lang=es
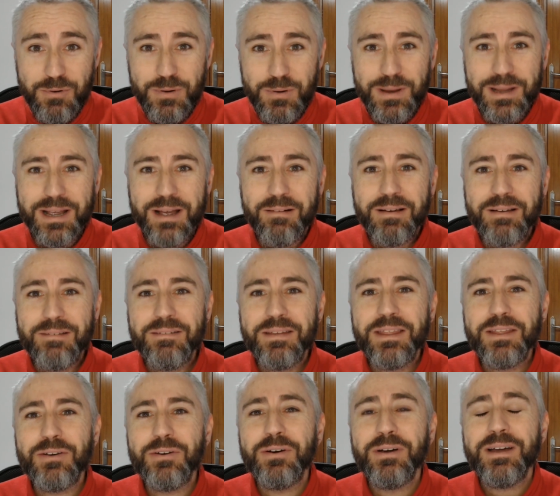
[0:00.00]
publicaba el
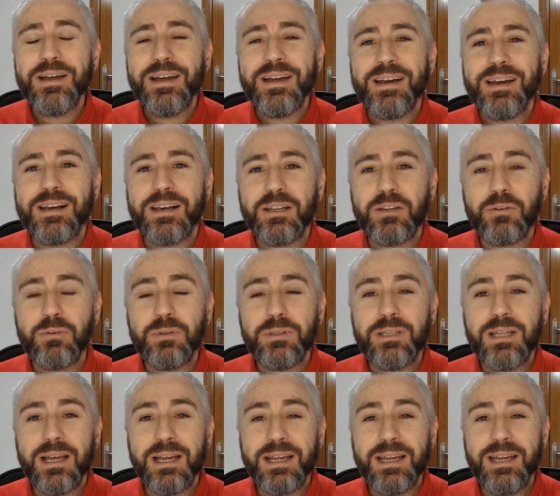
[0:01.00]
vídeo
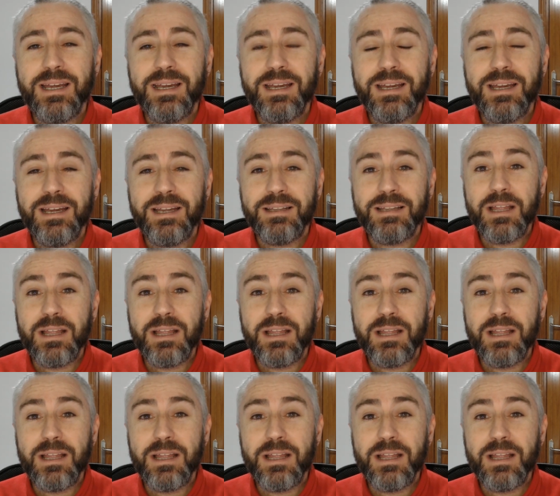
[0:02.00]
Resulta que